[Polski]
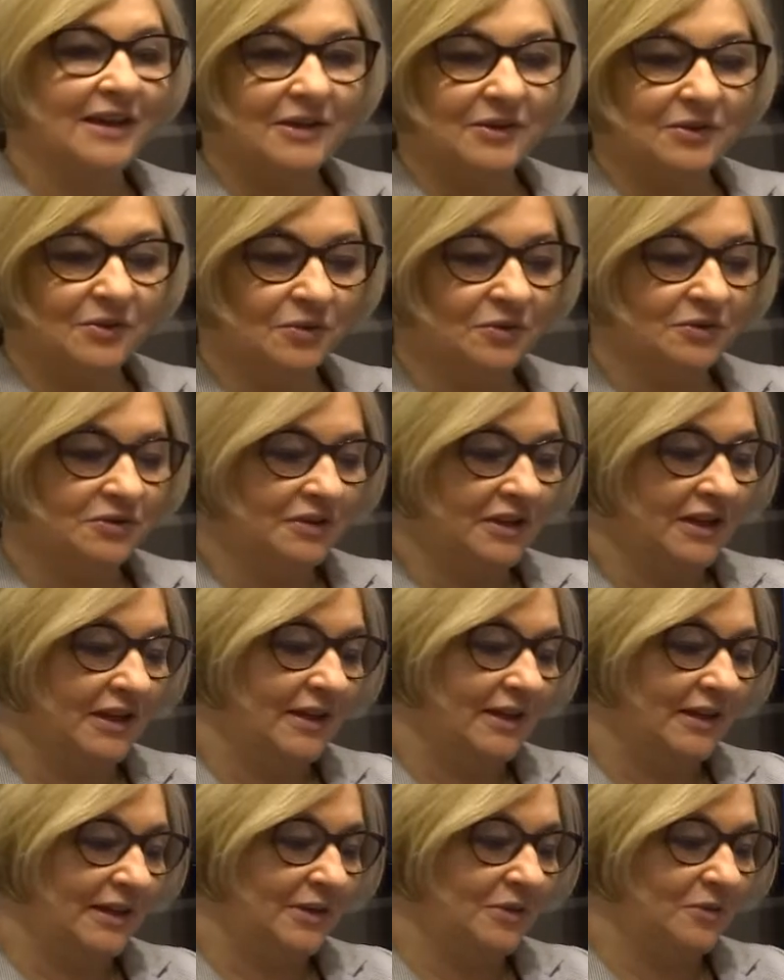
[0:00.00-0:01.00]

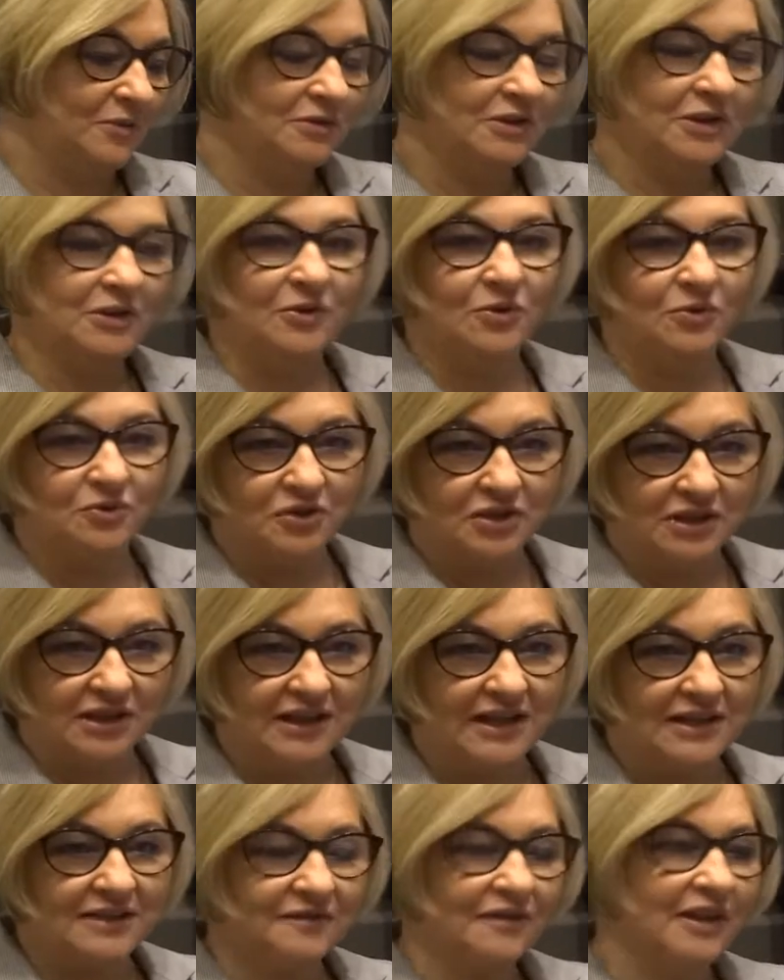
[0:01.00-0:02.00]
który, który już
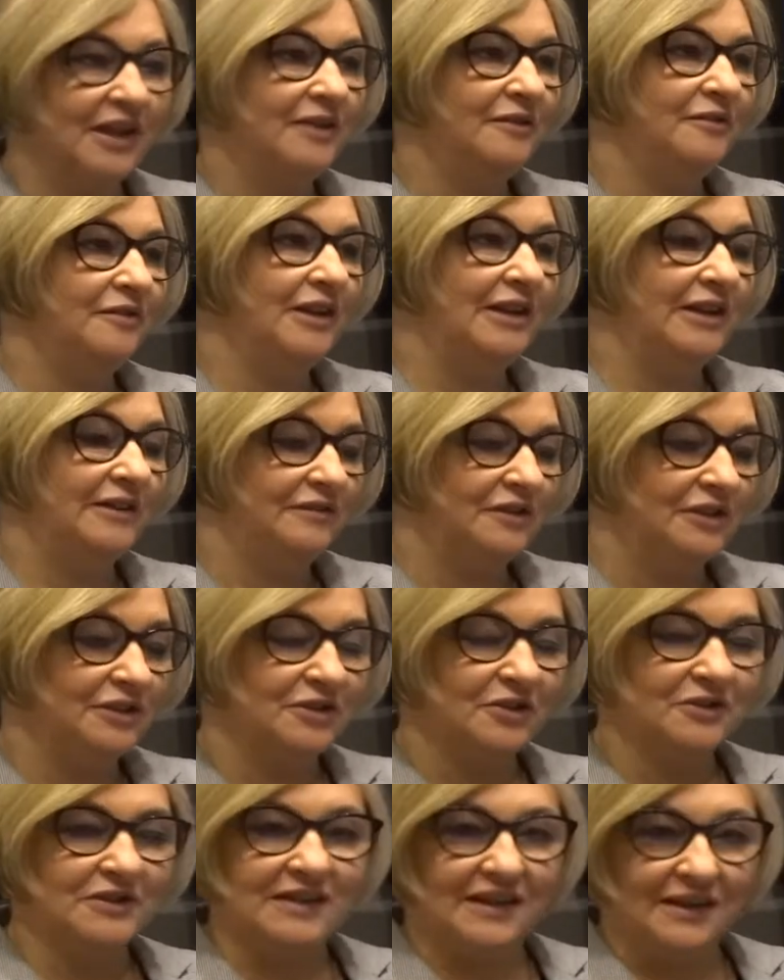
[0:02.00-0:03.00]
jest w tej chwili w
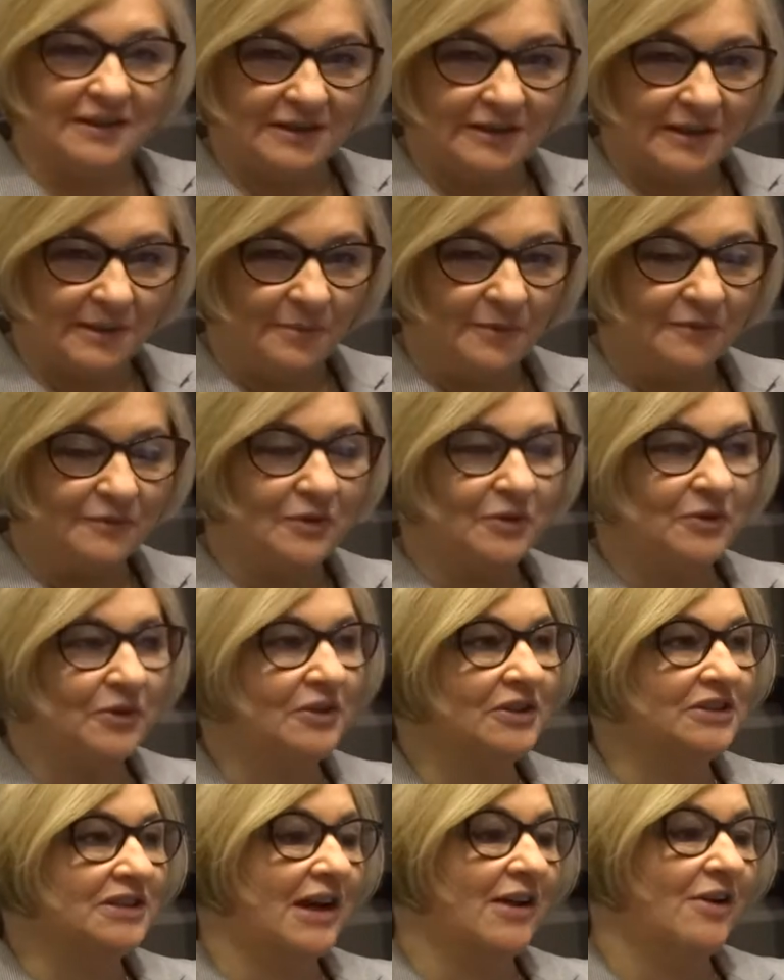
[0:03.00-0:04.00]
drodze na pewno
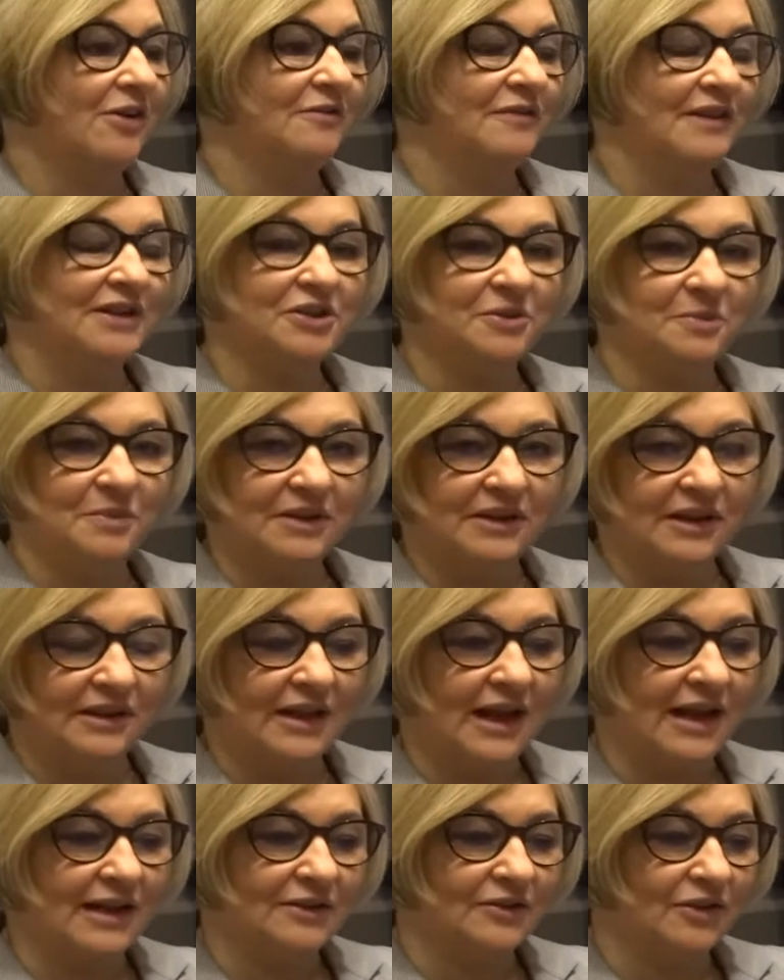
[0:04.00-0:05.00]
do Krakowa, żeby
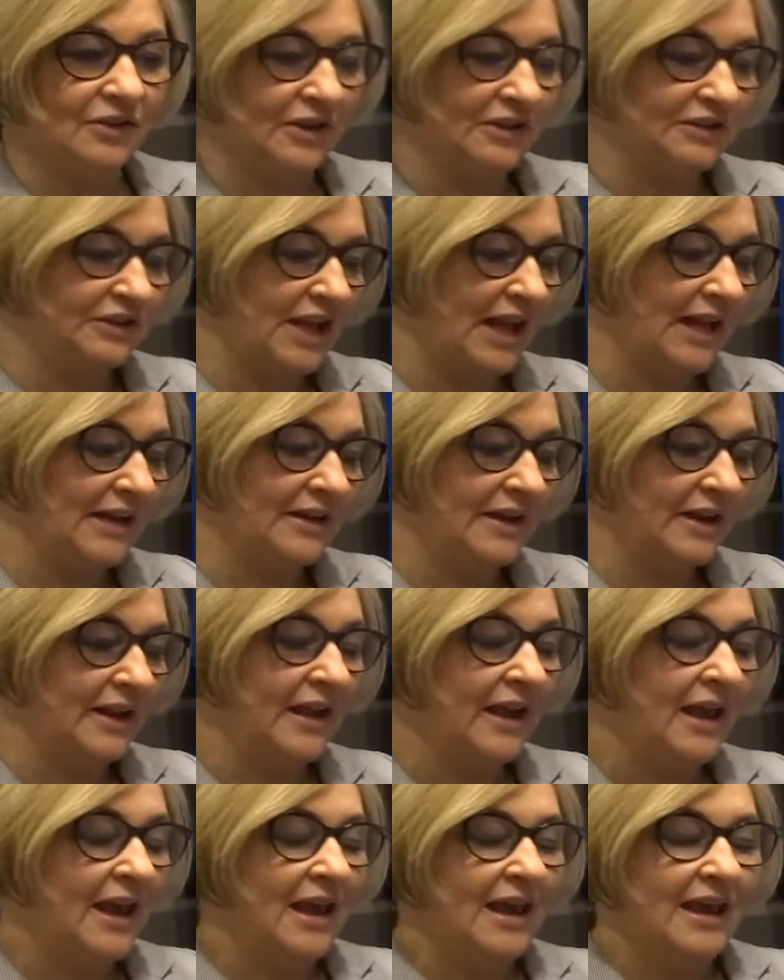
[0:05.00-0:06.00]
ten akt
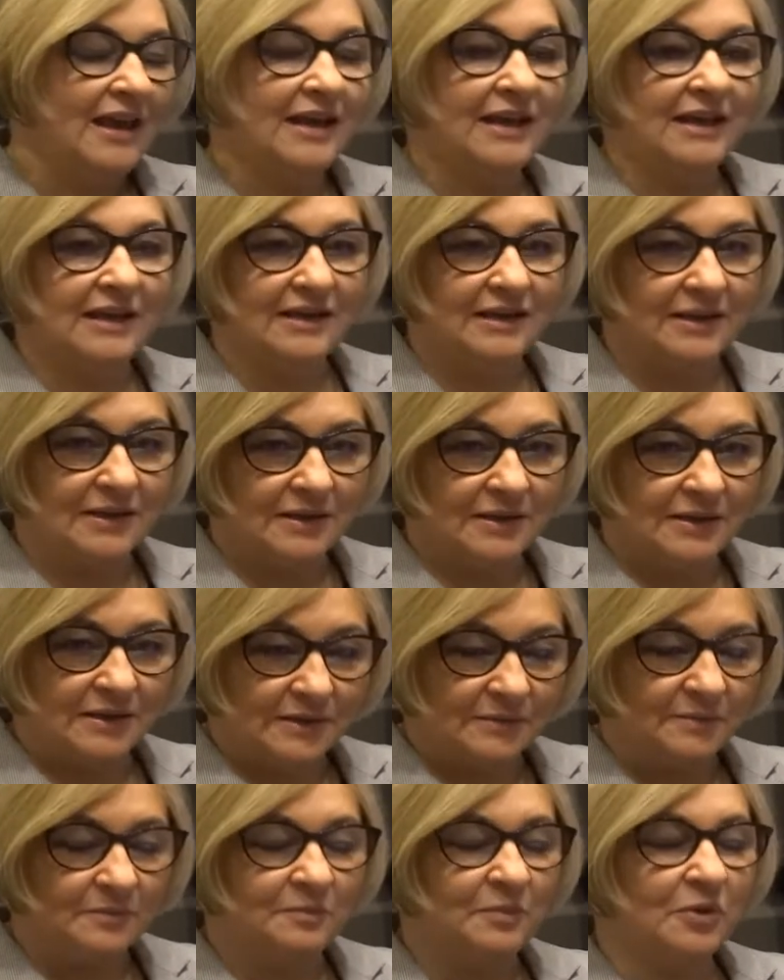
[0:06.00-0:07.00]
notarialny
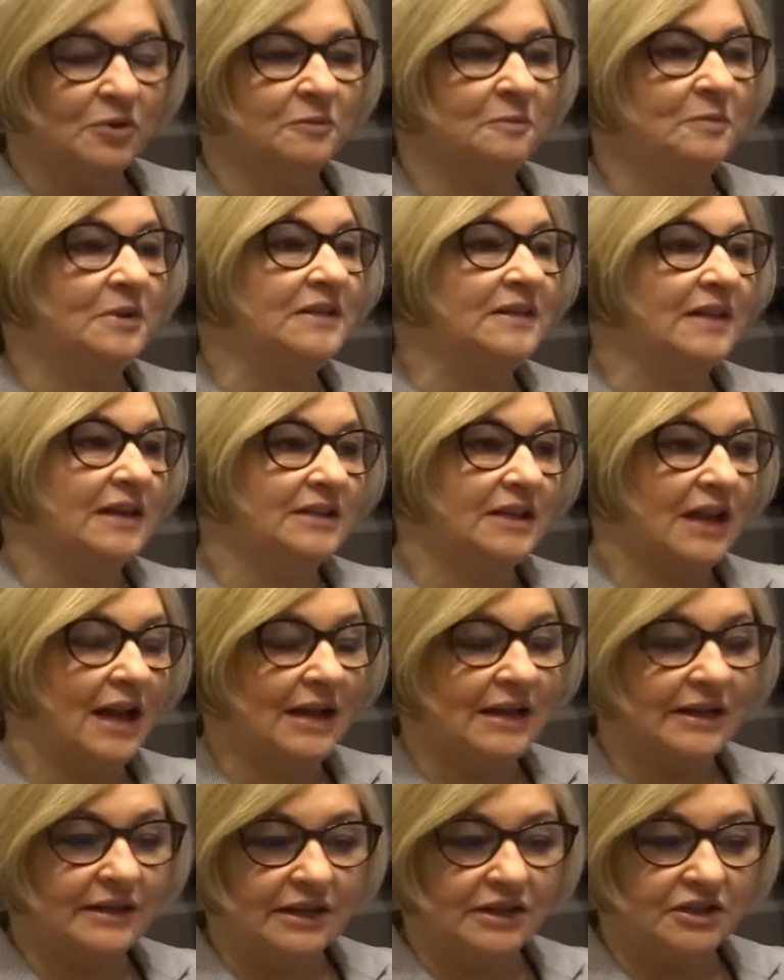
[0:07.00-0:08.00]
podpisać,
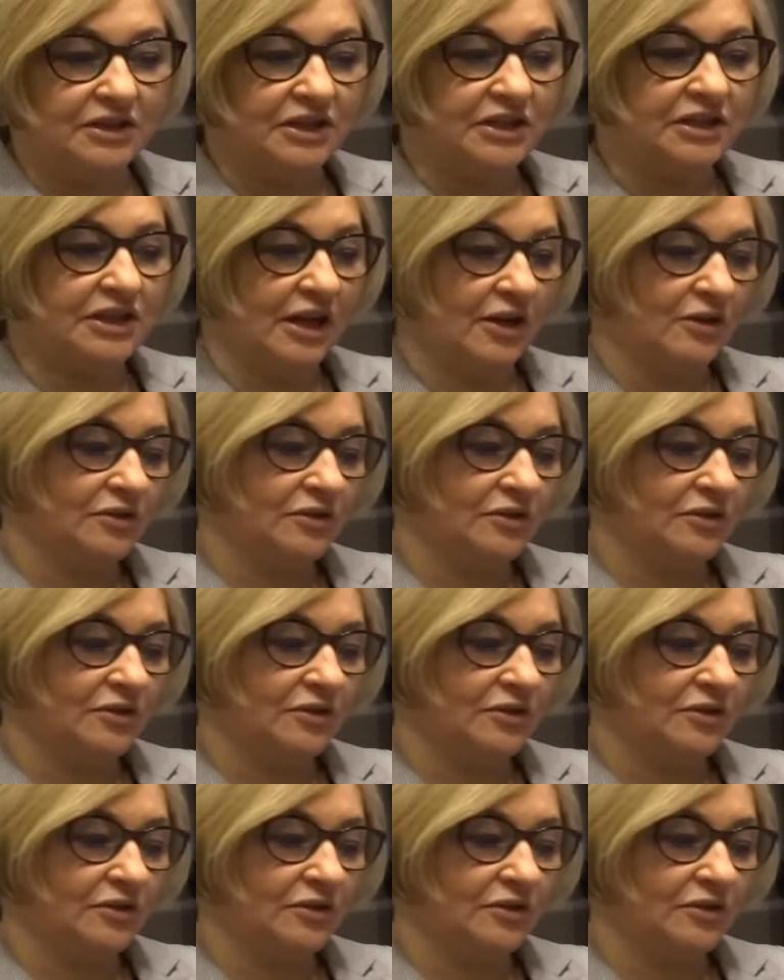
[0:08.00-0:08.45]
ale też dzisiaj o